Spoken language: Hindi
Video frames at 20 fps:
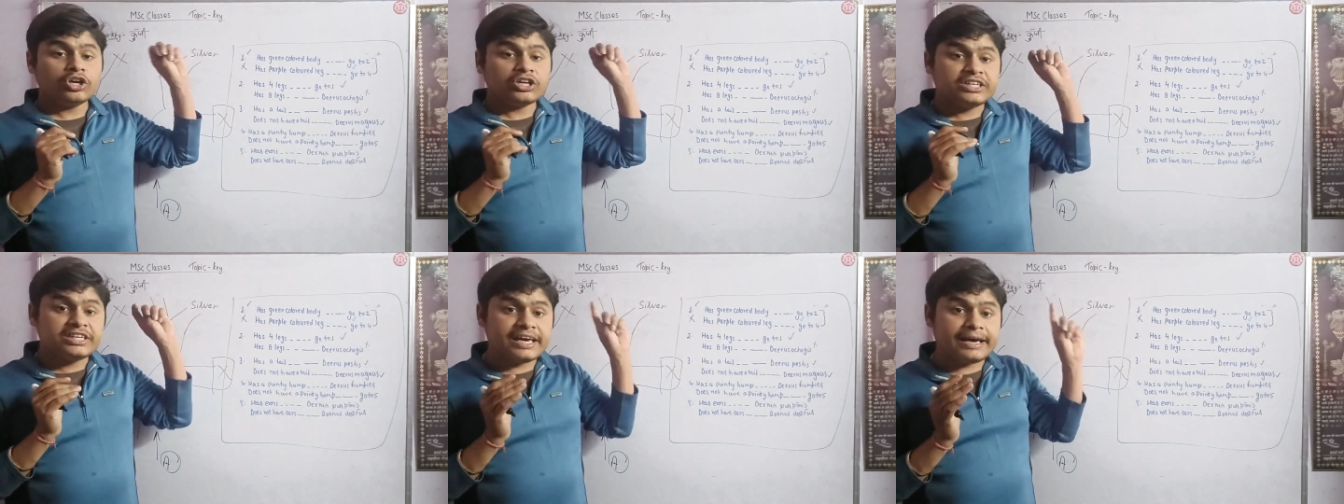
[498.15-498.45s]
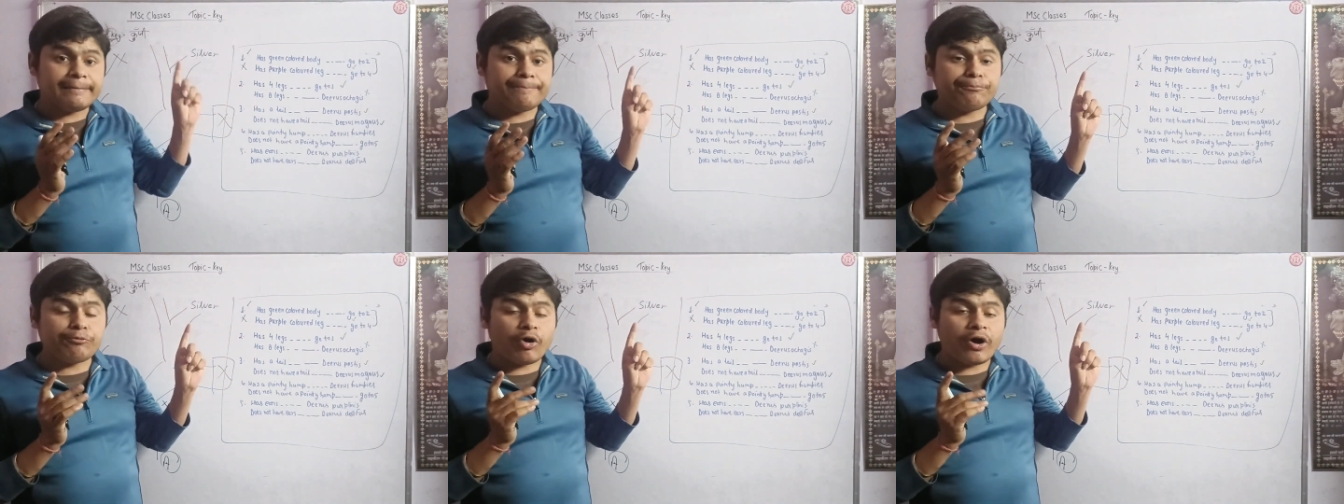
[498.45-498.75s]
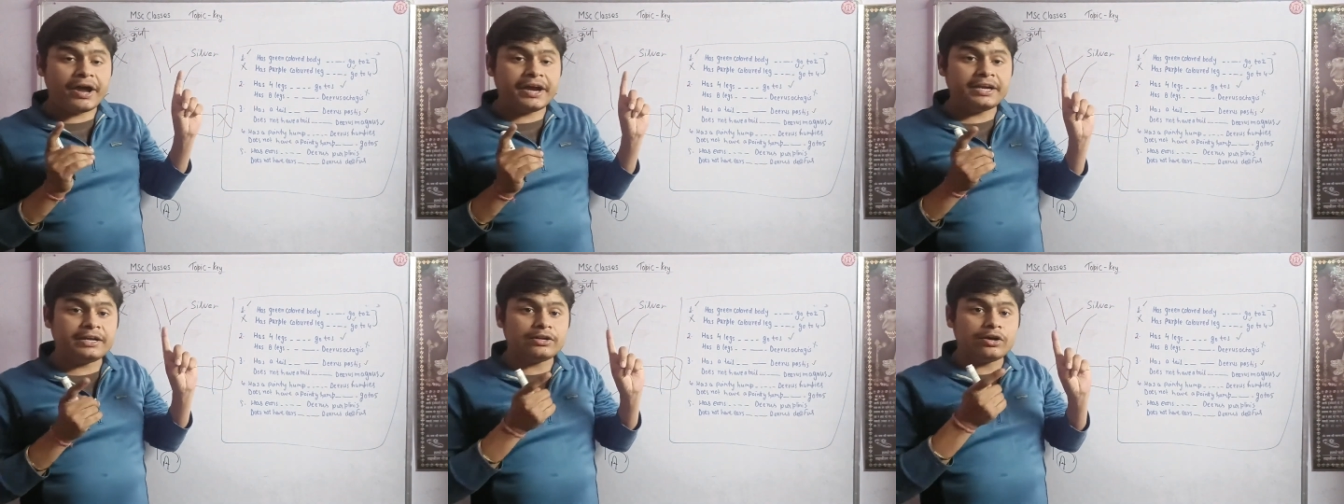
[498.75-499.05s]
ये
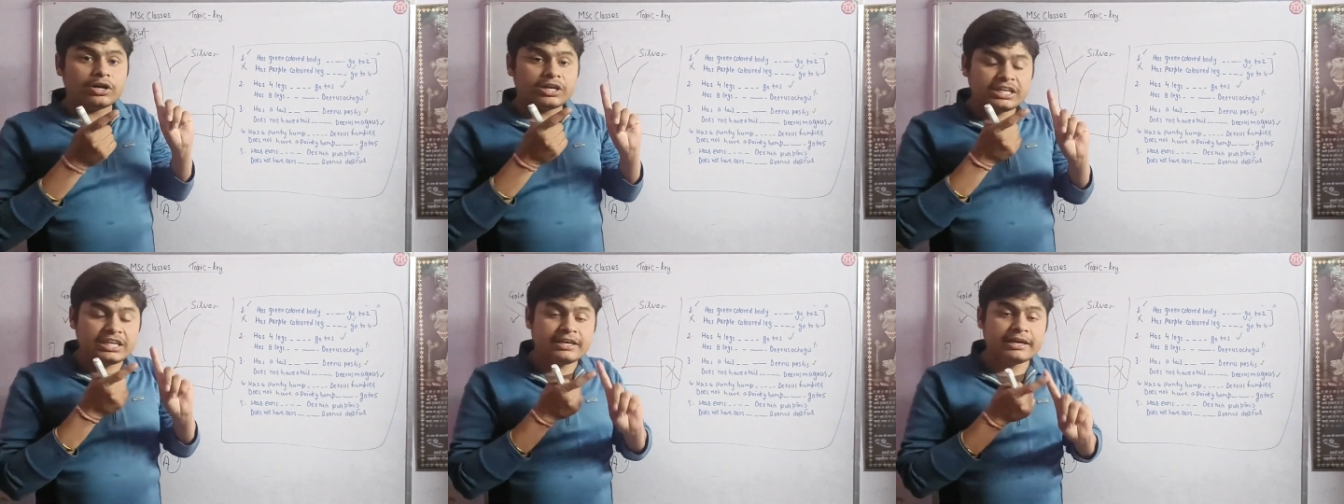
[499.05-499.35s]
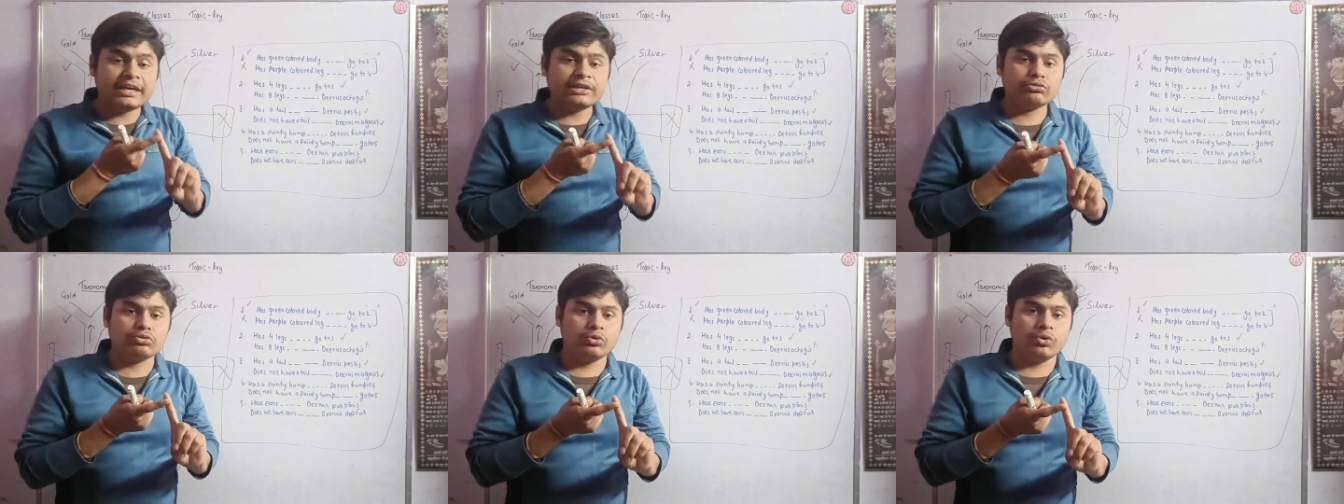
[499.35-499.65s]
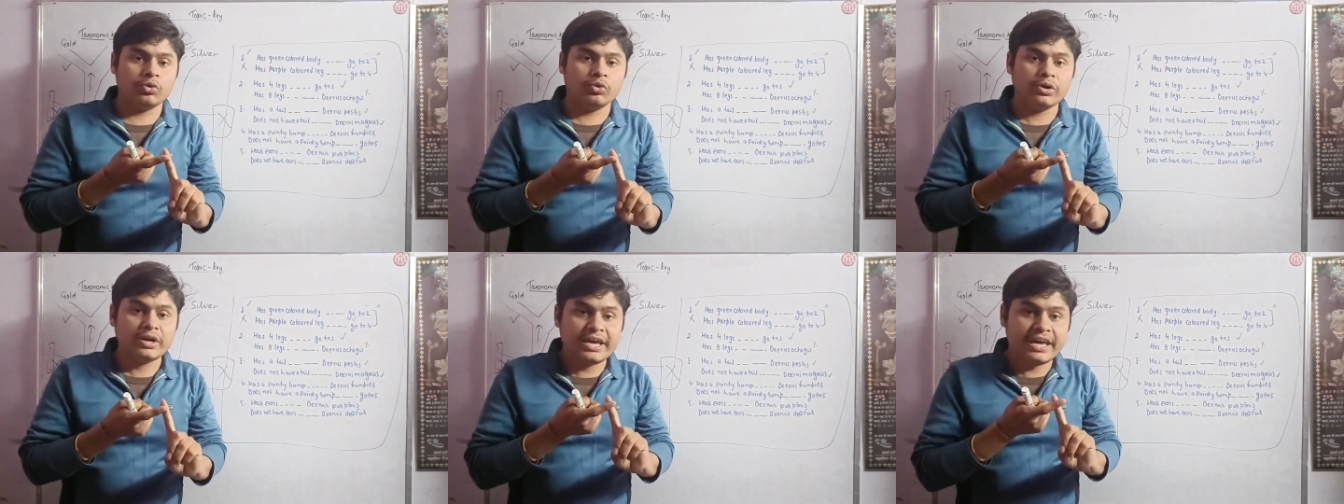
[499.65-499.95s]
पॉइंट की के
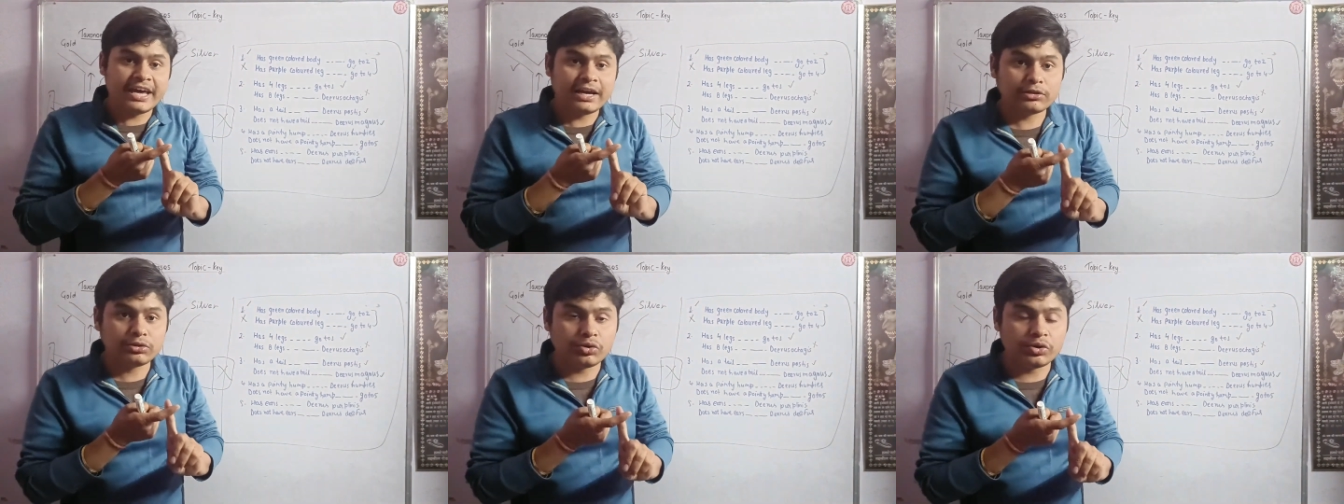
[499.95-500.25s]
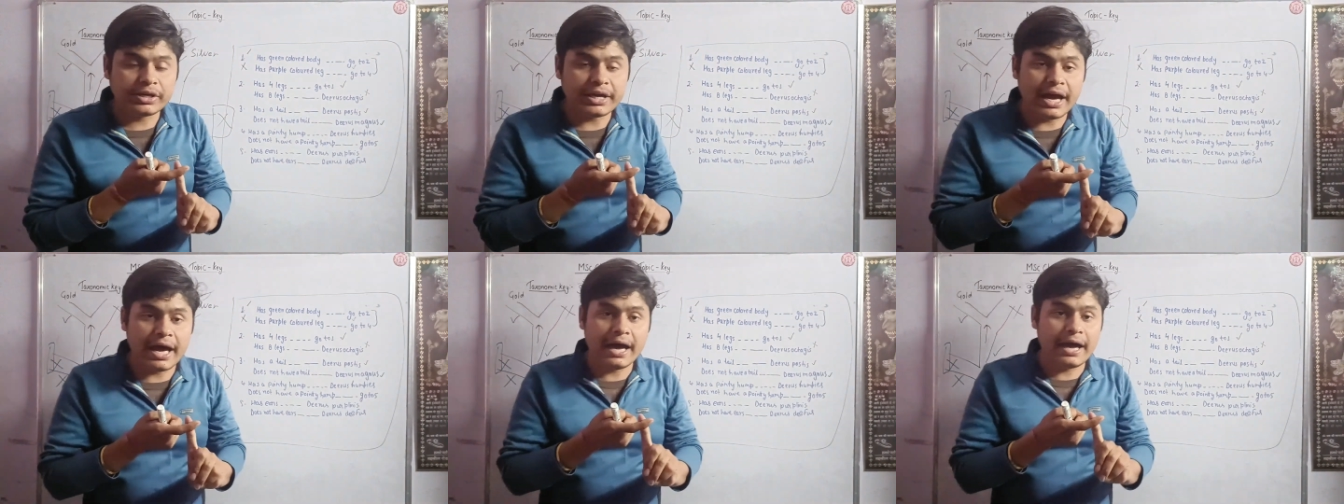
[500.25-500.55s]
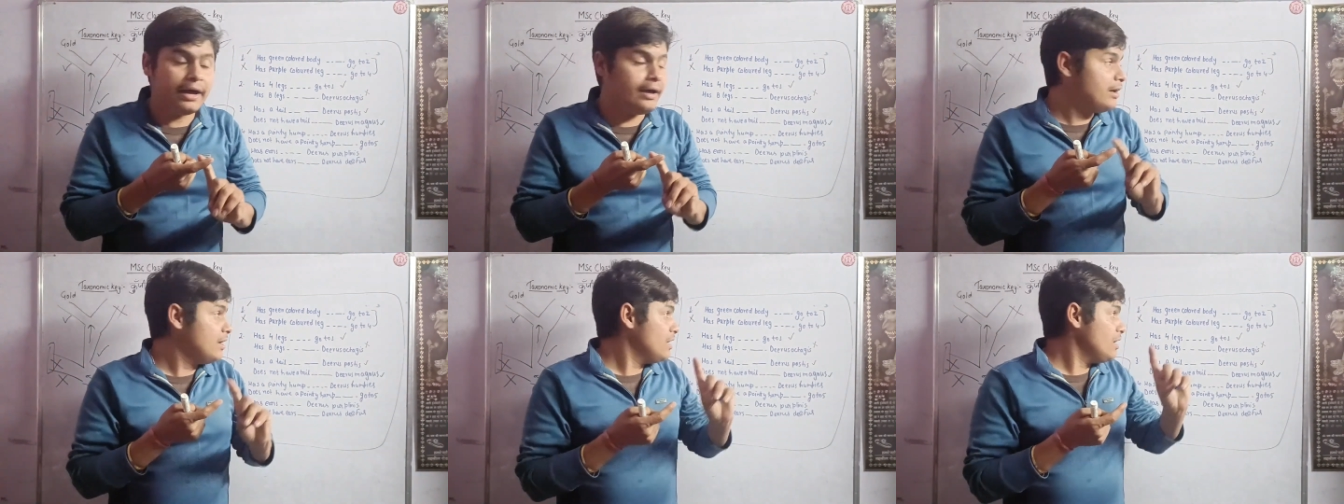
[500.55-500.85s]
सुनो एक तो क्या
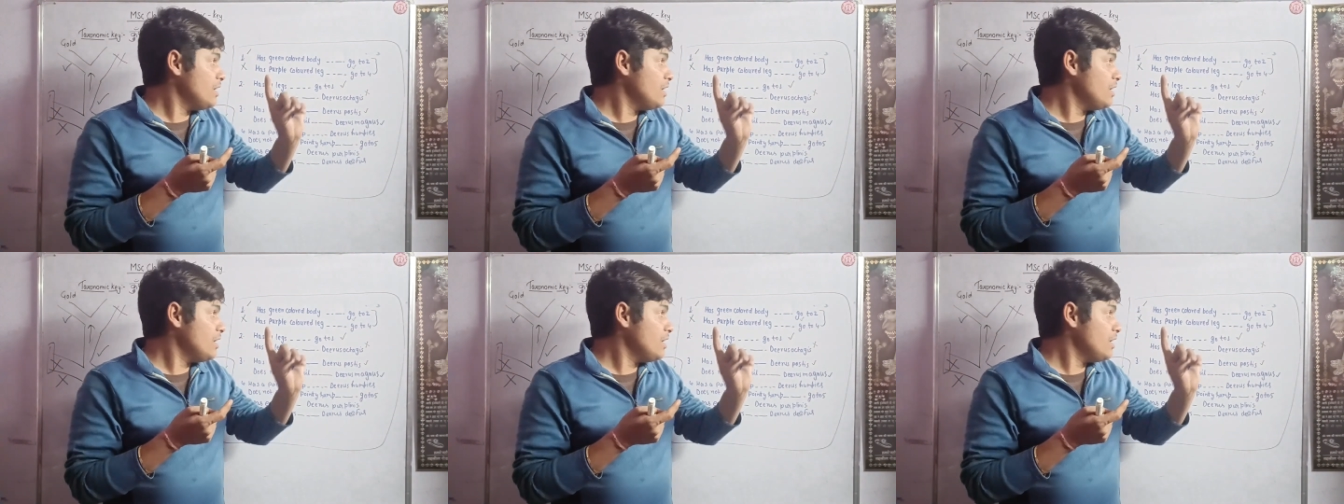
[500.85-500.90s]
है